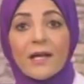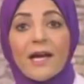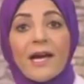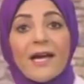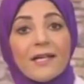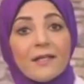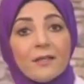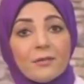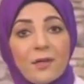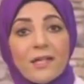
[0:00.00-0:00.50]

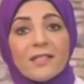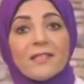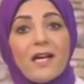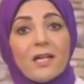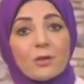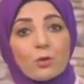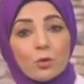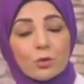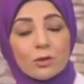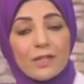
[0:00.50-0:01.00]
اي فايده
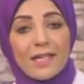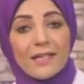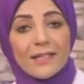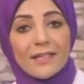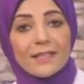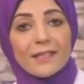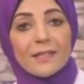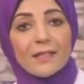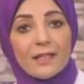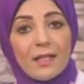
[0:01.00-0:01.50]
هتعود
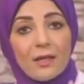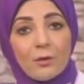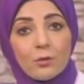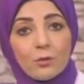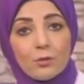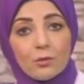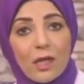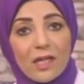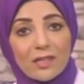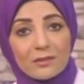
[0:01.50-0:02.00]
عليكي
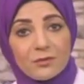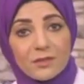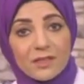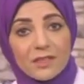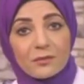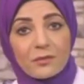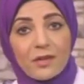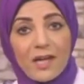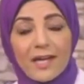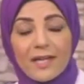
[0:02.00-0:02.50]
او
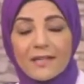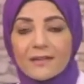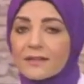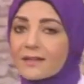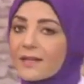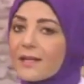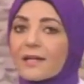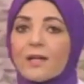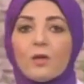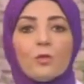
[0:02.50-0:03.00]
هتفيدك في حياتك
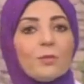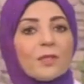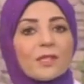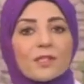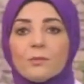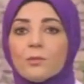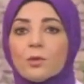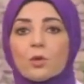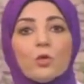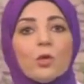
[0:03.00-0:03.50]
اجاوبك
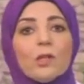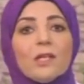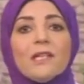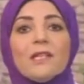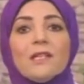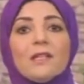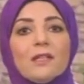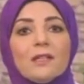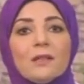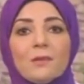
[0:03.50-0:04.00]

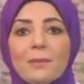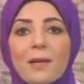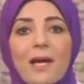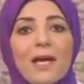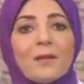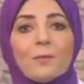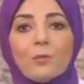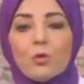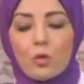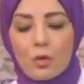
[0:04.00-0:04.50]
بكل
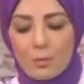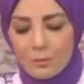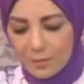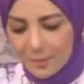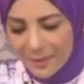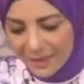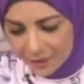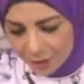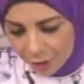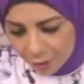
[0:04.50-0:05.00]
بقلب ورب
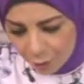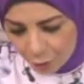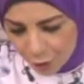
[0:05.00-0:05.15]
ما عنديش